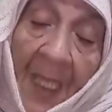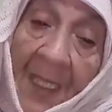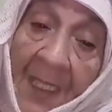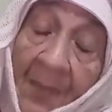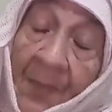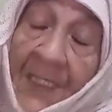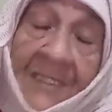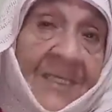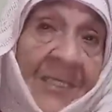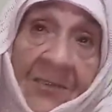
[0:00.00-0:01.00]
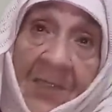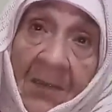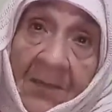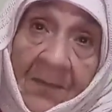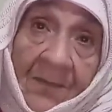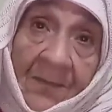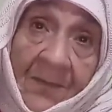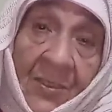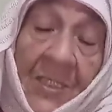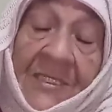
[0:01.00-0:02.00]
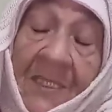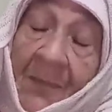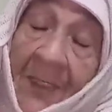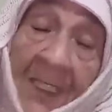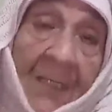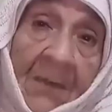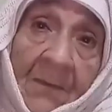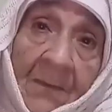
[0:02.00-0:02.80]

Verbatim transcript: قلب بغا يتسطى جي تيبكي